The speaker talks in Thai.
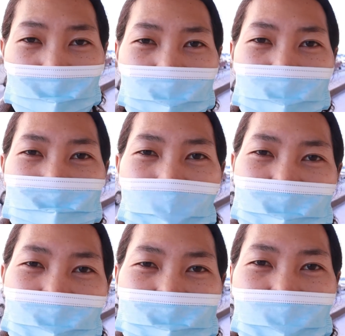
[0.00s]
วันนี้มา
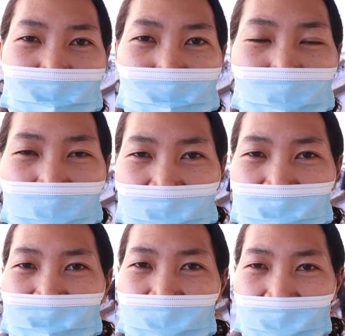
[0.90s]
ทักทายทุกคนหลัง
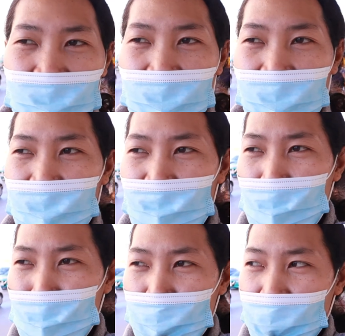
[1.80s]
เลิกงานนะคะ
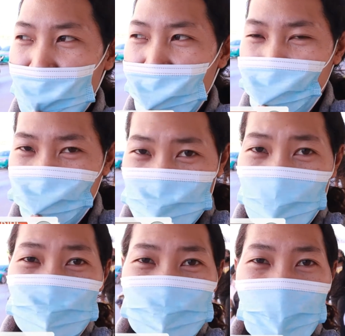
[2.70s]
พอดีวันนี้ลิน
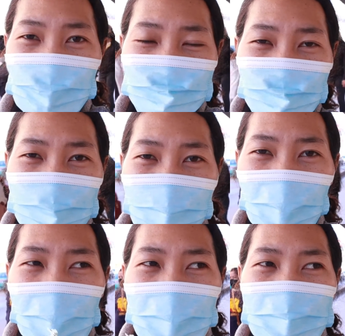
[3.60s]
เข้าเช้าทุกคนว
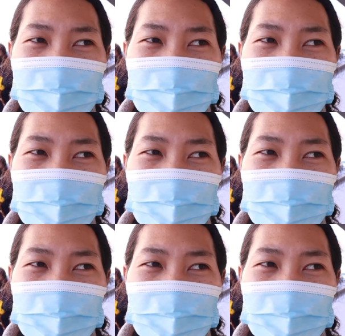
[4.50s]
ก็